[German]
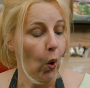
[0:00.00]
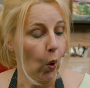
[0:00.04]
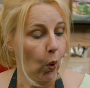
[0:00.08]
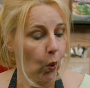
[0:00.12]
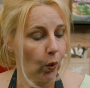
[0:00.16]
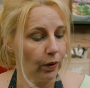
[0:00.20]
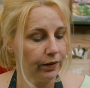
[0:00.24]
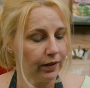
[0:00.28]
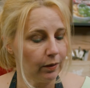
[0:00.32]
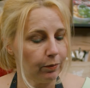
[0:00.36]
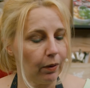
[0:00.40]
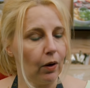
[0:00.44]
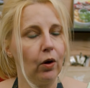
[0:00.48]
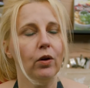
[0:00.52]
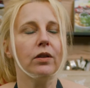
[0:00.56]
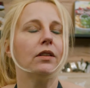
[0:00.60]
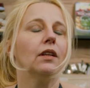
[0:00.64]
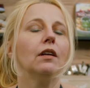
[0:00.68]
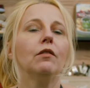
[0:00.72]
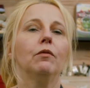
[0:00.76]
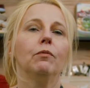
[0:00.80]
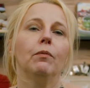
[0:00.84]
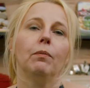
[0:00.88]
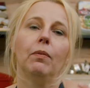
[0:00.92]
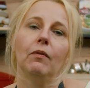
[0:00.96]
Und ihr braucht
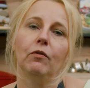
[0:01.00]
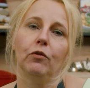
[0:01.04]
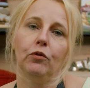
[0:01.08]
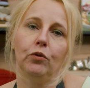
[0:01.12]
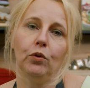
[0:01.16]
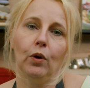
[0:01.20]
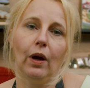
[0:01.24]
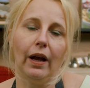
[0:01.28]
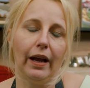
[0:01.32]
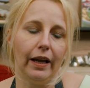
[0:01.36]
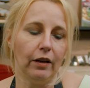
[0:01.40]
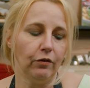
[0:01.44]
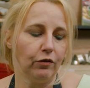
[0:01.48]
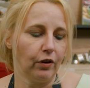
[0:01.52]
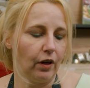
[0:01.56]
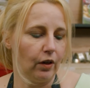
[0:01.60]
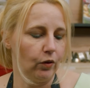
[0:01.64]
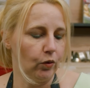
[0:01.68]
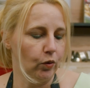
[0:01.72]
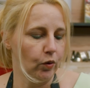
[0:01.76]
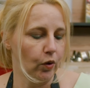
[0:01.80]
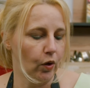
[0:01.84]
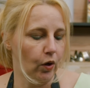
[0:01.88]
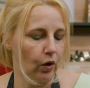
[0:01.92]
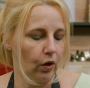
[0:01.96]
dafür einfach
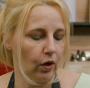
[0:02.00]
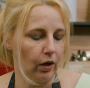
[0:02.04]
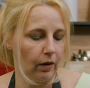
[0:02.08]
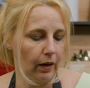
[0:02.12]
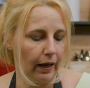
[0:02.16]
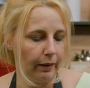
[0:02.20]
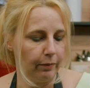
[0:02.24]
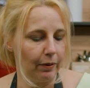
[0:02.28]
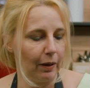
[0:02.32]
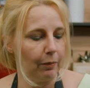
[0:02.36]
nur noch ein